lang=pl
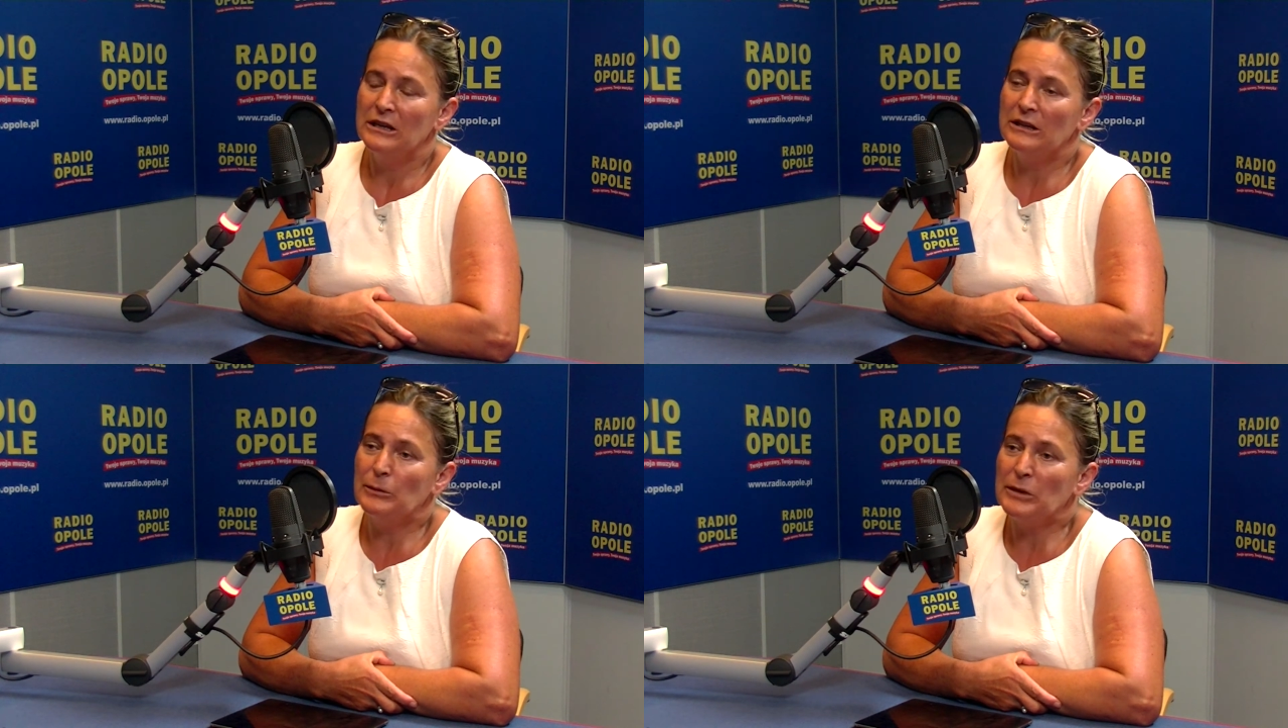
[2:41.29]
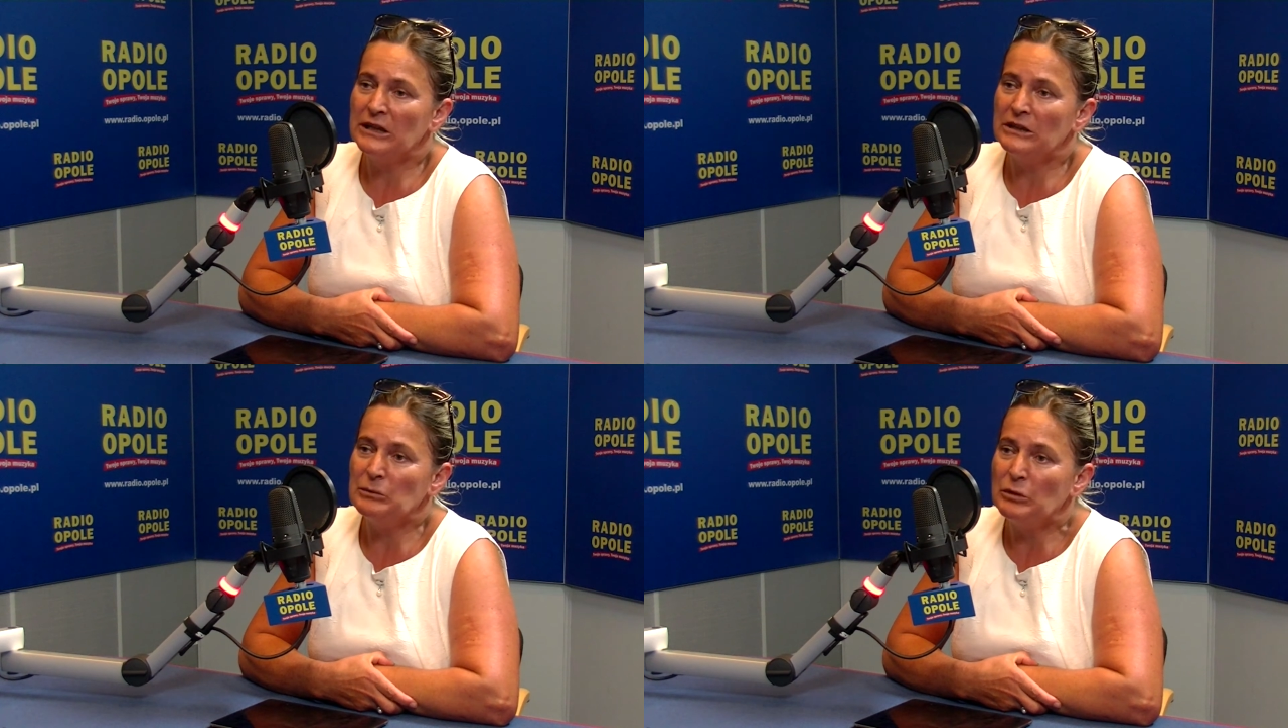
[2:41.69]
Ja
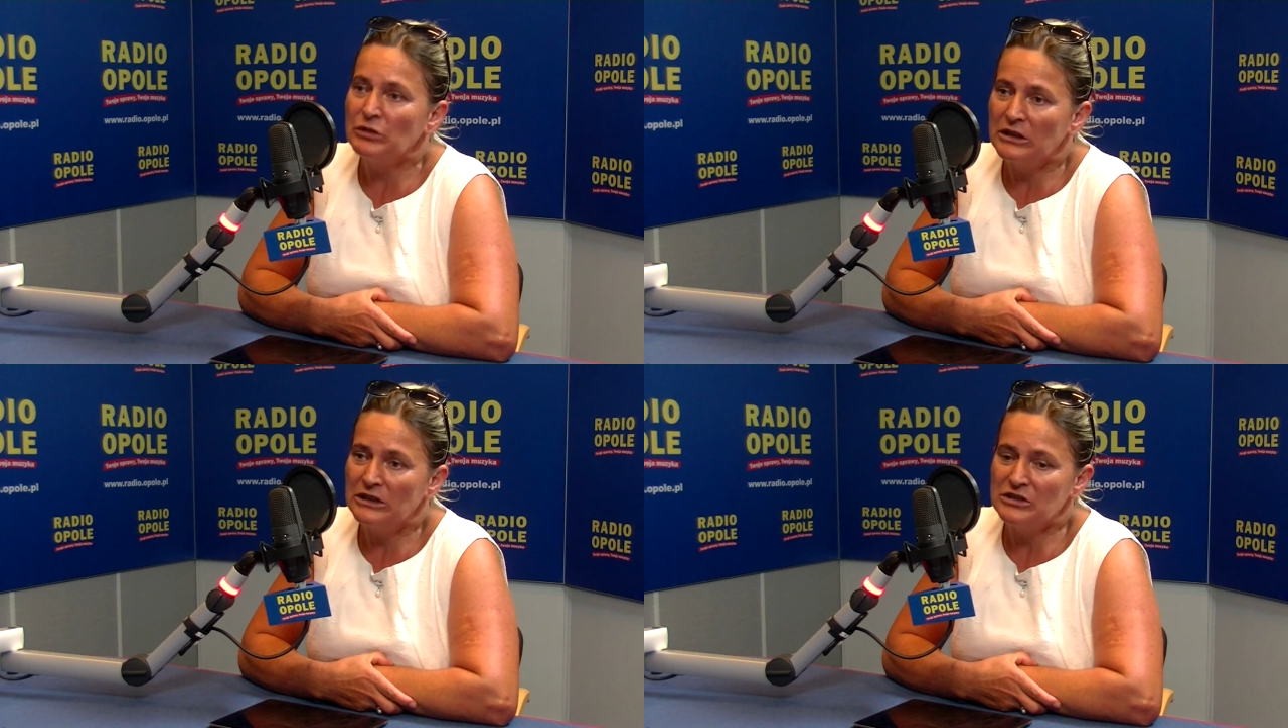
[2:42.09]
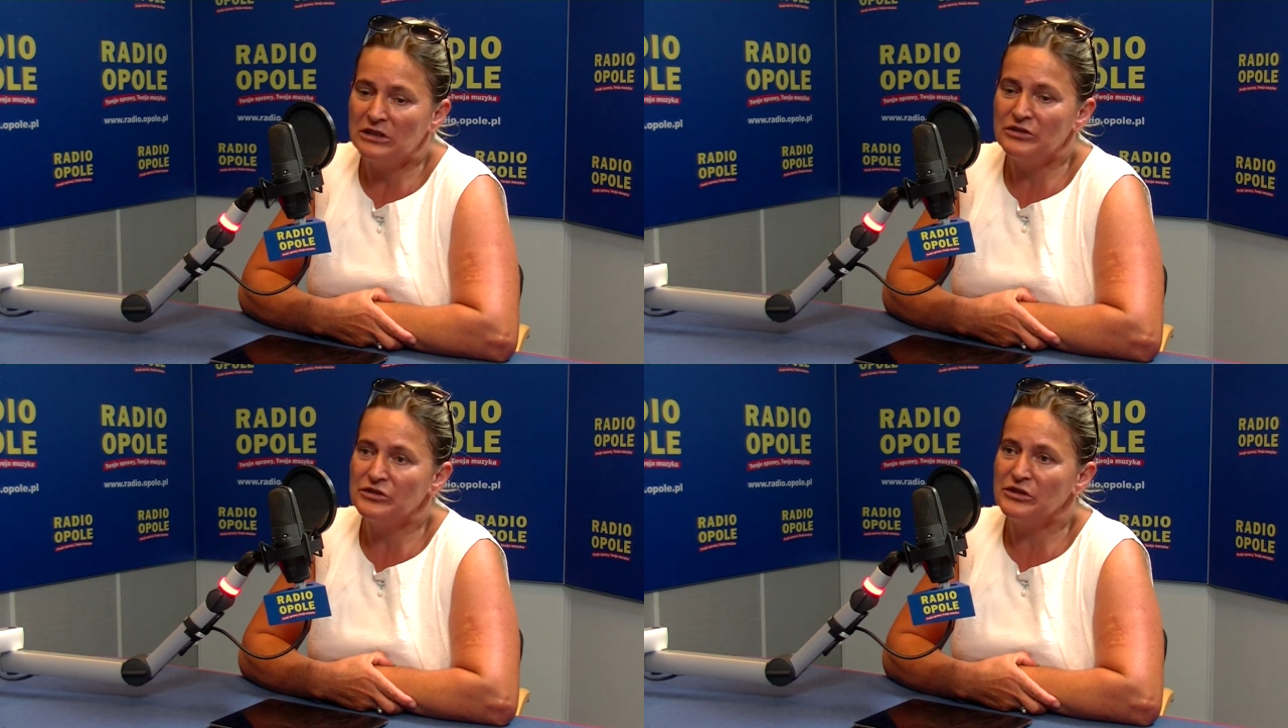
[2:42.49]
pragnę
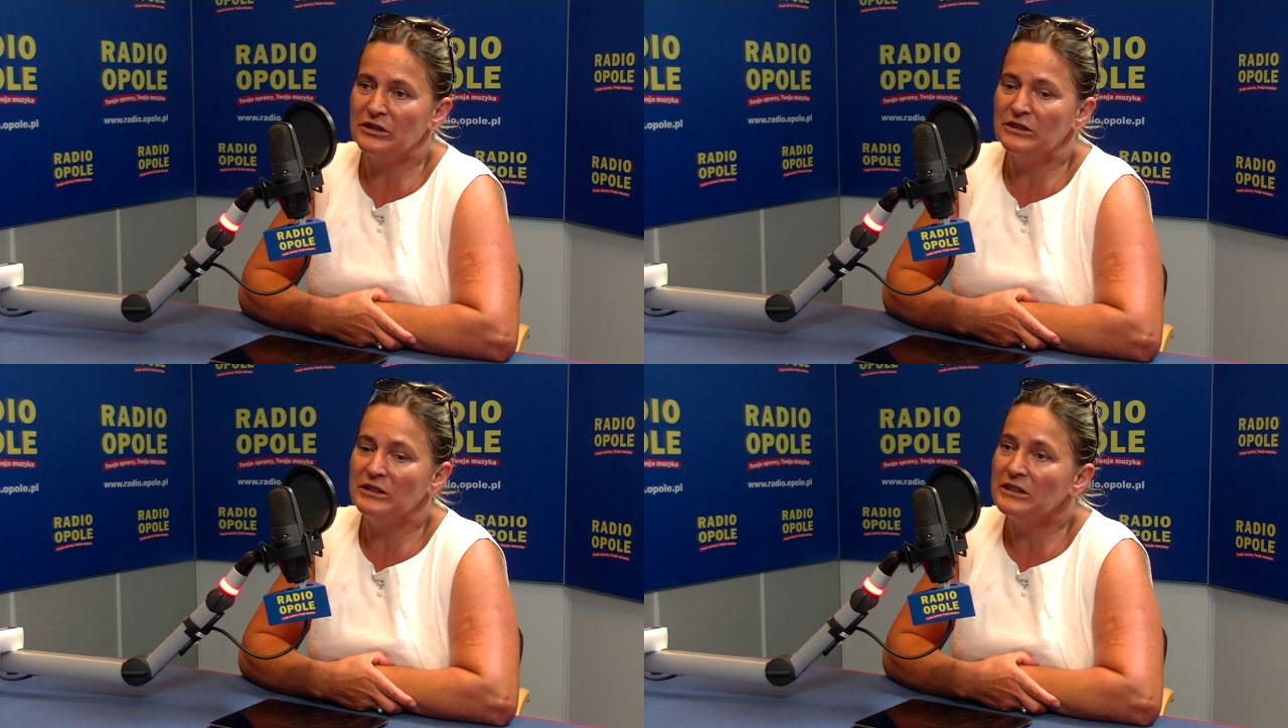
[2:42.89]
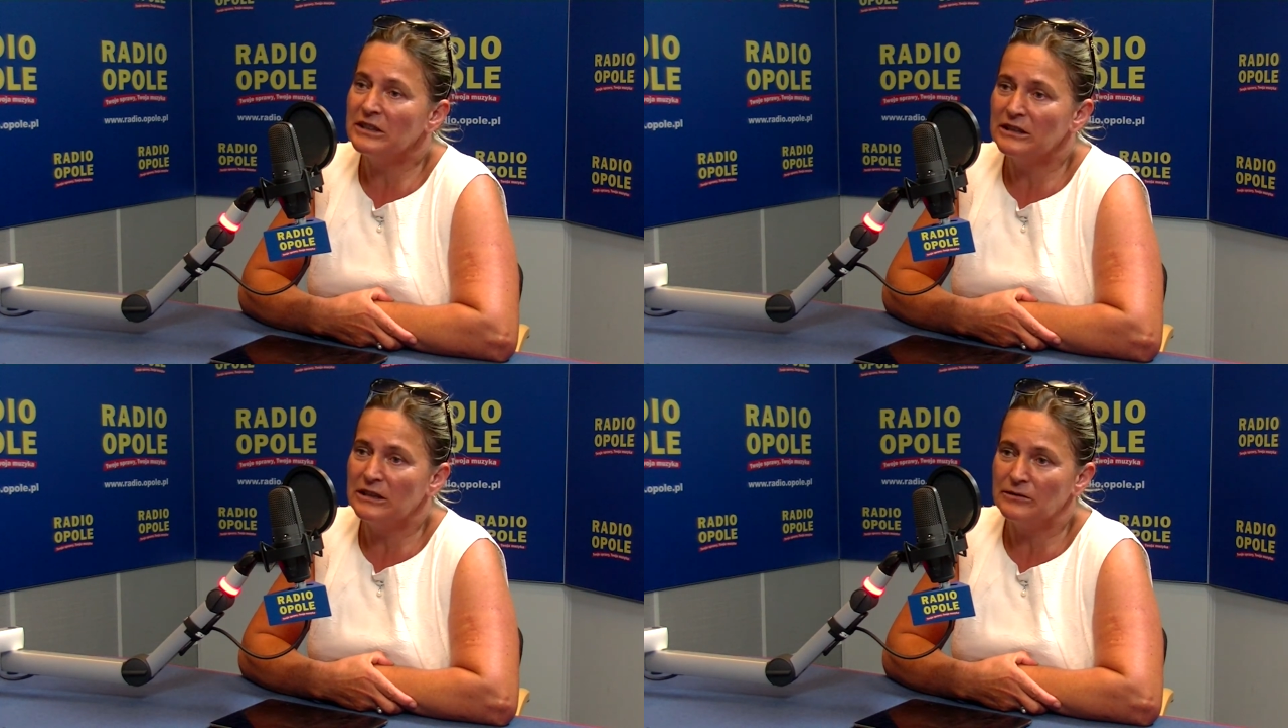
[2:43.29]
podkreślić, że nie
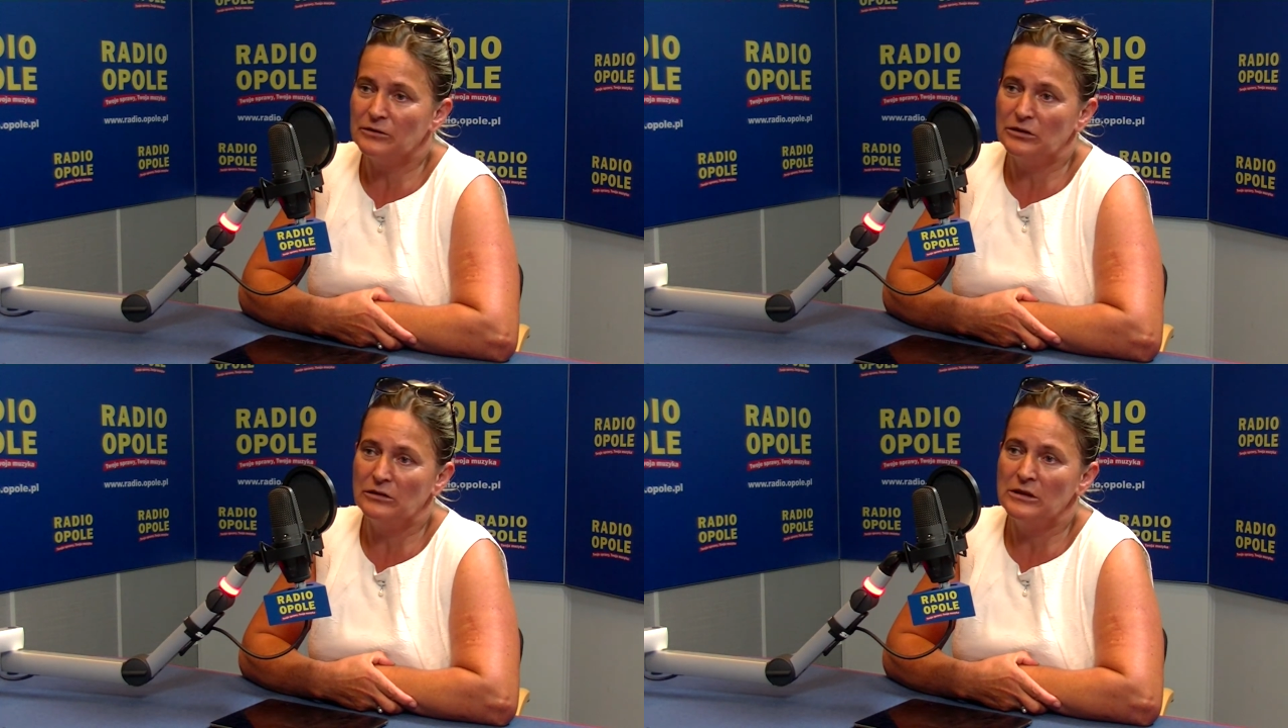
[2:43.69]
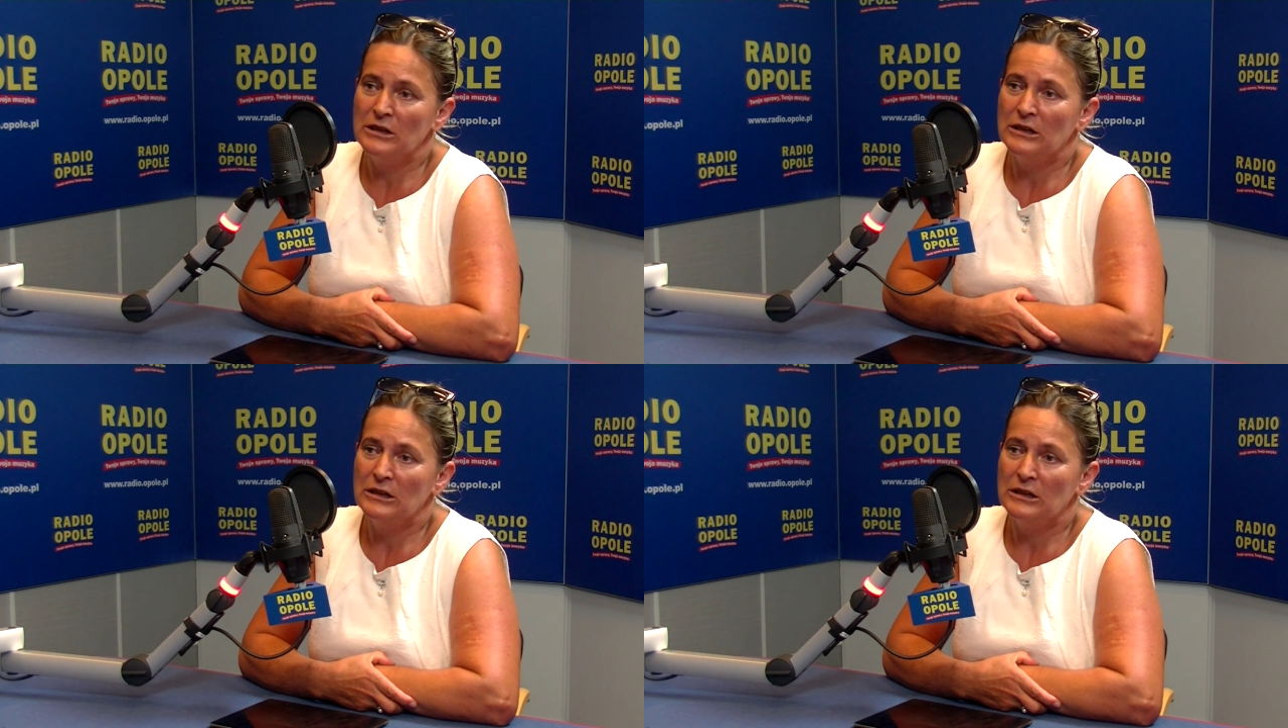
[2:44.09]
tak dawno